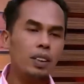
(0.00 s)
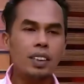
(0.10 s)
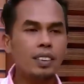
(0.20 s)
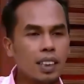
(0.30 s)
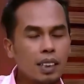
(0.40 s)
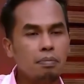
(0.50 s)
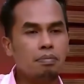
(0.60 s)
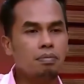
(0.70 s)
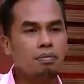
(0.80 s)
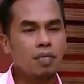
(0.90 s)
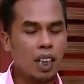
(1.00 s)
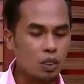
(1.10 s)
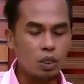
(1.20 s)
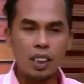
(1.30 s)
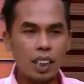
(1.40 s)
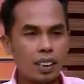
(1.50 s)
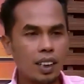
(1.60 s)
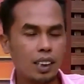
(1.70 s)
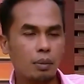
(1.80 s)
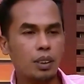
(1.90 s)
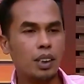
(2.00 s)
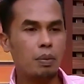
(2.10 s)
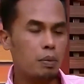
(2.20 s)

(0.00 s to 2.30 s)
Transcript: yang saya lakukan. Jadi orang